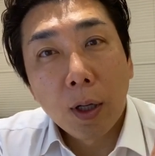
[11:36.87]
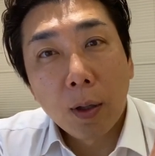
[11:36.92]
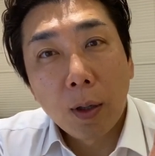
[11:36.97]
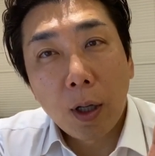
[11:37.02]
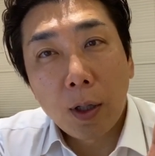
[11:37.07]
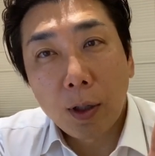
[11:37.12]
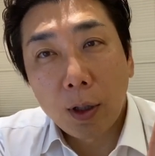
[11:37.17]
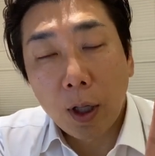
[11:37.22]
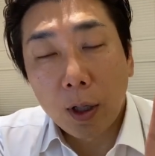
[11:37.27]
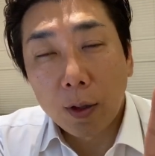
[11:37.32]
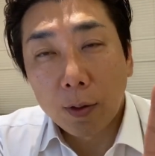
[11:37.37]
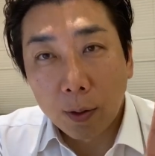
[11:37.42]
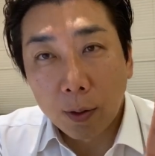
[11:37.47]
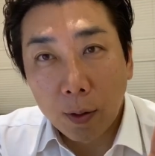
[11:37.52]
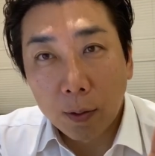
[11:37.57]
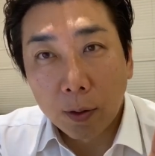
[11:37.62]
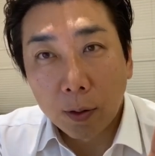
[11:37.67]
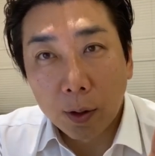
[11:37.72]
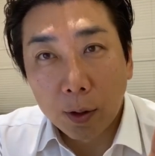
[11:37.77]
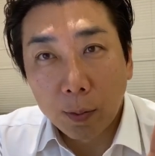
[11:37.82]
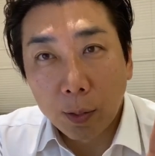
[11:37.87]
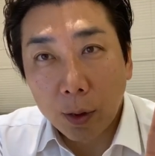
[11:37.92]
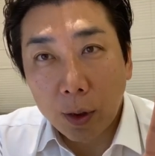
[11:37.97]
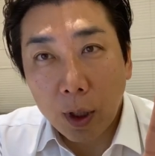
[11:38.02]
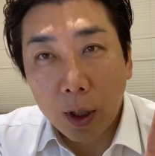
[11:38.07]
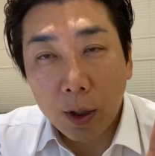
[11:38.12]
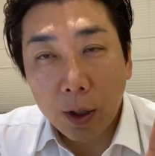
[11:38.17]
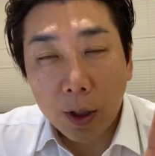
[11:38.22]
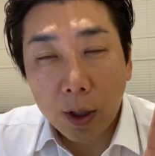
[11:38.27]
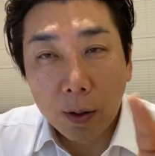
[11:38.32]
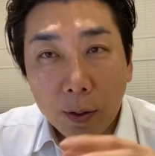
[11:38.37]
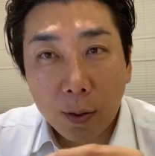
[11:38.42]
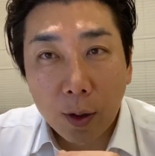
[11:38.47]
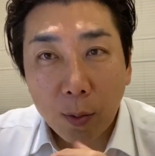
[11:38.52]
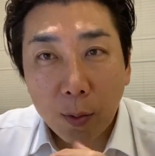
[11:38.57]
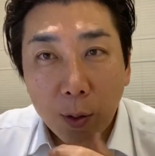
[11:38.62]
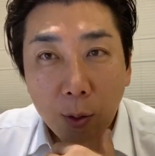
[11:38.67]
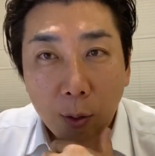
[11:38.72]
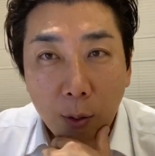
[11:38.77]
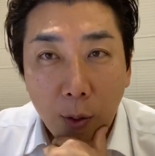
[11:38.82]
デジタルのそのプランニングってい
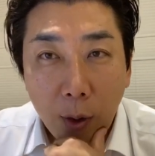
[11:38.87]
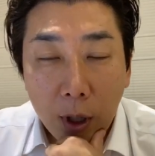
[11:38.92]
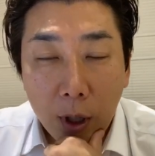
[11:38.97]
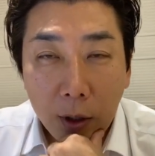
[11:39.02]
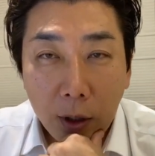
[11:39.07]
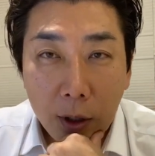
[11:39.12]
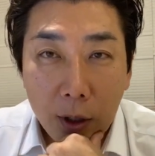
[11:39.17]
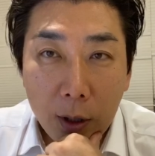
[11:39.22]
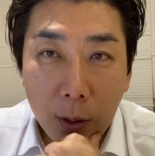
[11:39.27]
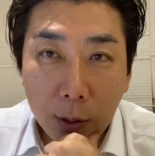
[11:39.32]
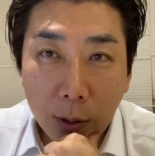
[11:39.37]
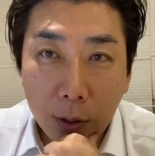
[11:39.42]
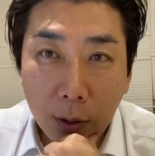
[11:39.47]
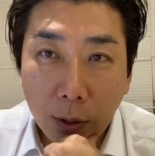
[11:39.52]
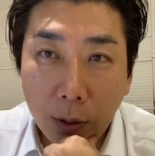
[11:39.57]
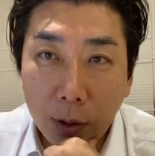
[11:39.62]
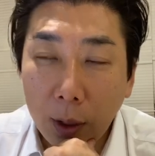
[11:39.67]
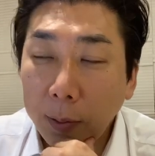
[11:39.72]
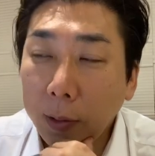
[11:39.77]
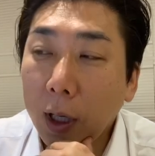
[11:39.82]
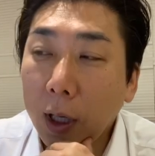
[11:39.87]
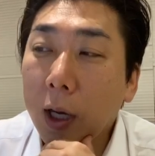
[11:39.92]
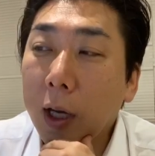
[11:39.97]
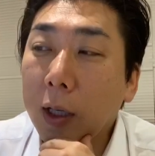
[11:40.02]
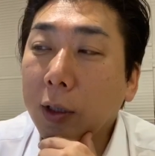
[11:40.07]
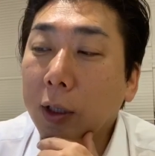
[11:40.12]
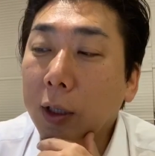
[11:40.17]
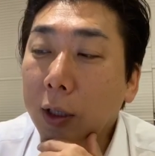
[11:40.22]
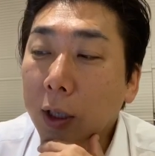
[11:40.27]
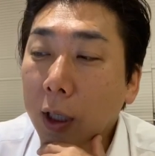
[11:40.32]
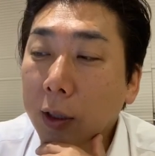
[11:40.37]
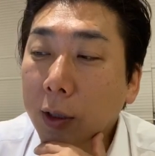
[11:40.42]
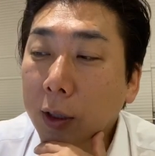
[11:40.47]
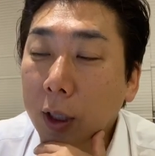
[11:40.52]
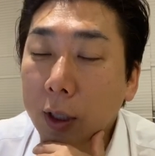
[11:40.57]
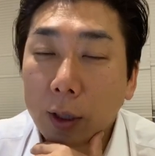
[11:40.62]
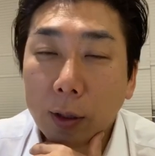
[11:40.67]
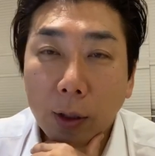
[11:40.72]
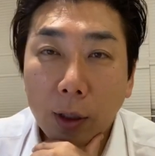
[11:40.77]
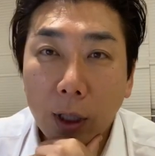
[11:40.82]
うものをこうやって利用するんだみたいな感じでね是
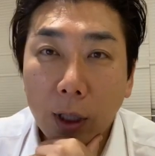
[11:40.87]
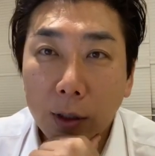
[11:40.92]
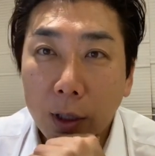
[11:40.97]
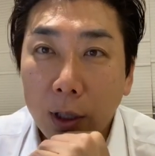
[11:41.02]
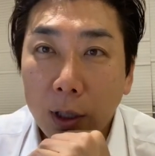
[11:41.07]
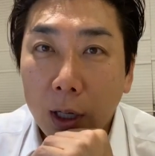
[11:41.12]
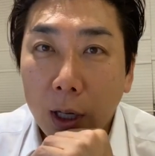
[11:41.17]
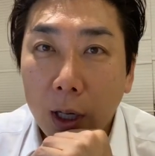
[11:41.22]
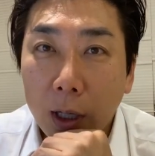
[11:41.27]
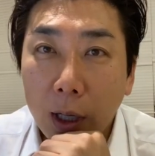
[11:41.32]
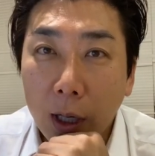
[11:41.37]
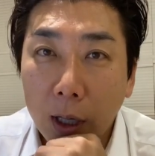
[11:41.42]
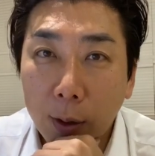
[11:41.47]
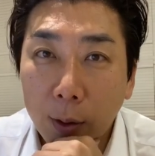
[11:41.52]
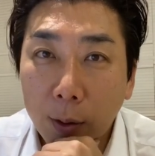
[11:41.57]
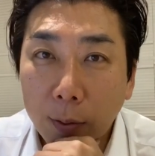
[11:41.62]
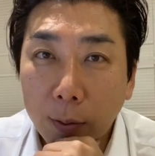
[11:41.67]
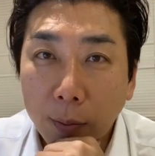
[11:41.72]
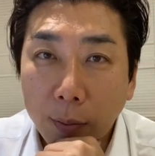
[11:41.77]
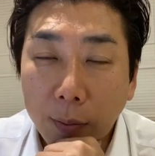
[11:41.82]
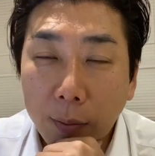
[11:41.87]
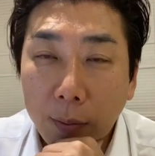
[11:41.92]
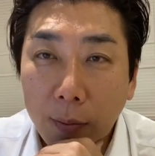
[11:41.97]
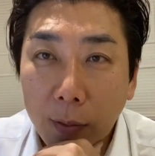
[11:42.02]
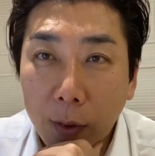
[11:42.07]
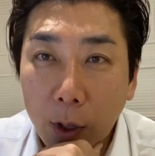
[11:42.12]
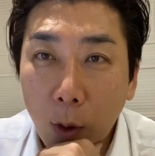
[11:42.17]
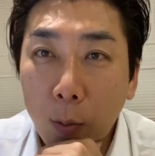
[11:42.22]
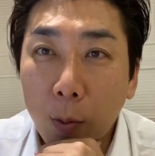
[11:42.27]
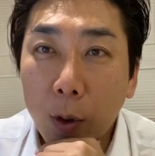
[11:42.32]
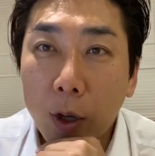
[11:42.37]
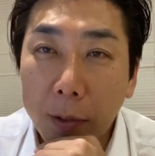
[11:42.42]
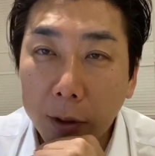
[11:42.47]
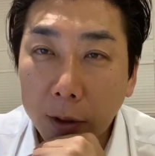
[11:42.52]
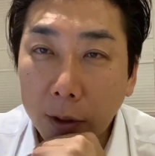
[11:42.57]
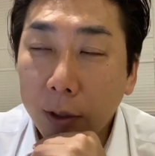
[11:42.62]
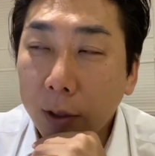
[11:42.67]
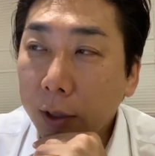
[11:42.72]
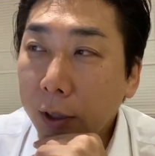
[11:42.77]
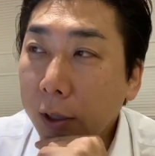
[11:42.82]
非使っていただけたらと思います。